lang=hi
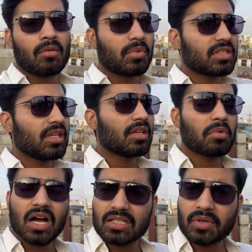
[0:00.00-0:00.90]
बस ये कि
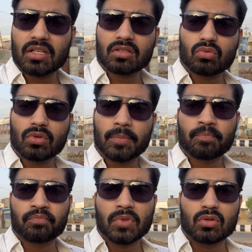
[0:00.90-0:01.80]
मैं आज मेहनत करूँगा
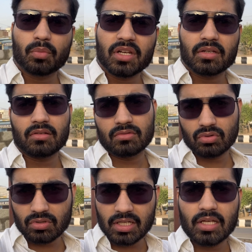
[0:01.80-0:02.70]
तो मेरा
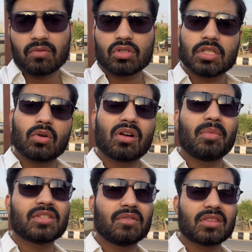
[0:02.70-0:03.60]
जो कल है वो अच्छा होगा
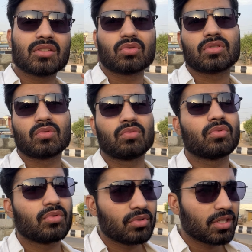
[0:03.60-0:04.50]
मैं सिर्फ इतना सोचता
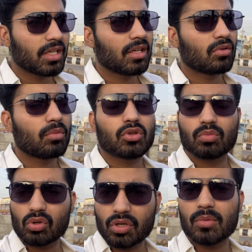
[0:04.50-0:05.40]
हूँ ये और मैं
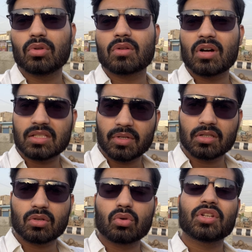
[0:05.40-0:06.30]
तुम लोगों को ये बोलता हूँ आज
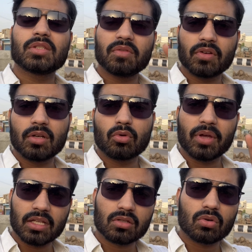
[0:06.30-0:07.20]
मेहनत करो किसी भी फील्ड में
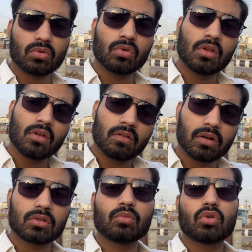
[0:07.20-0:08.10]
मेहनत करो
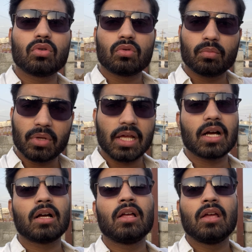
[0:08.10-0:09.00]
फल तुमको
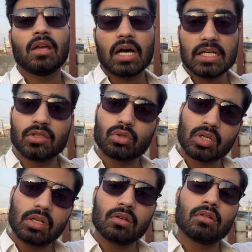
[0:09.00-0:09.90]
मिलेगा आज नहीं तो
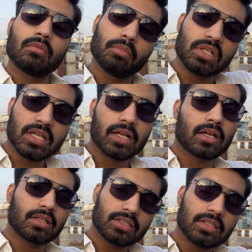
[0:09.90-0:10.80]
कल मिल जाएगा
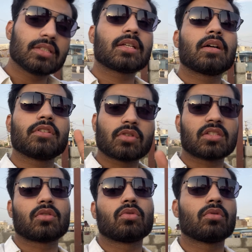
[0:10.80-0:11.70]
इस चीज़ का
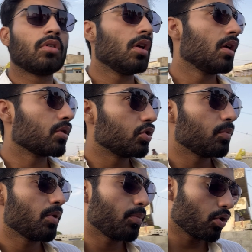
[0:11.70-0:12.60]
विश्वास रखो खुद
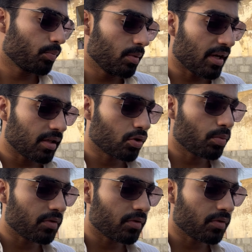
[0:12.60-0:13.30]
पे ऊपर अपनी मेहनत के ऊपर